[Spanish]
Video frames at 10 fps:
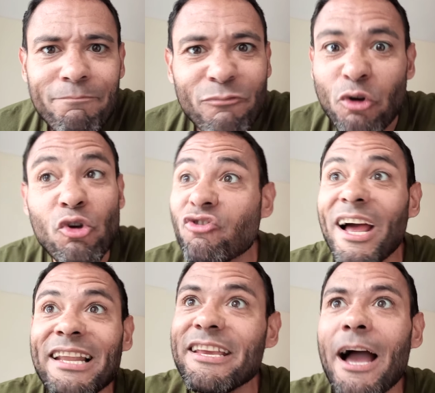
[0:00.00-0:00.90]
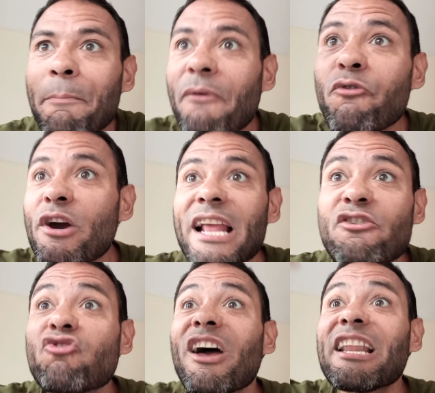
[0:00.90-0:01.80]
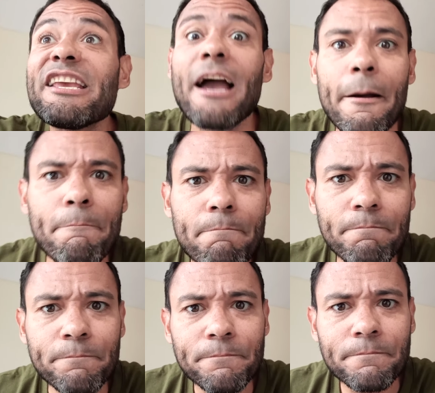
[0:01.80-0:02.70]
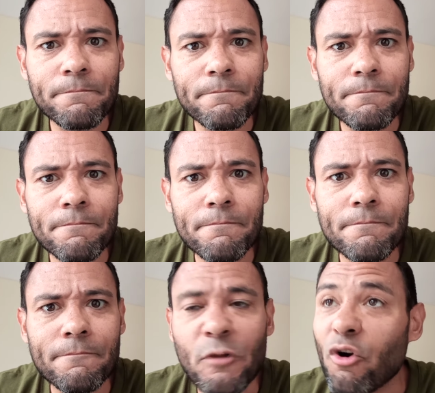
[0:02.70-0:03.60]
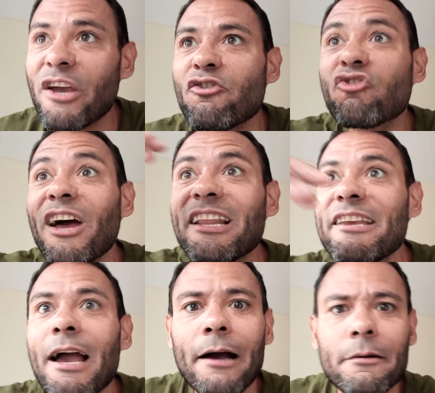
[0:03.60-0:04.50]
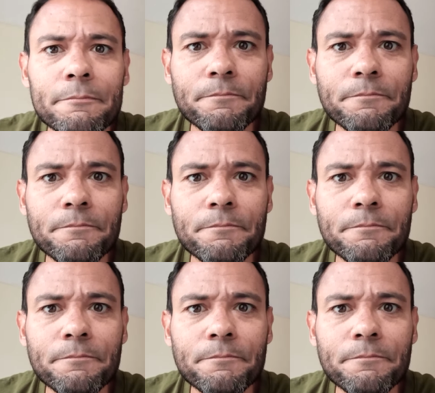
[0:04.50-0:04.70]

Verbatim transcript: No, yo salía para afuera, yo salía. Ok, yo salía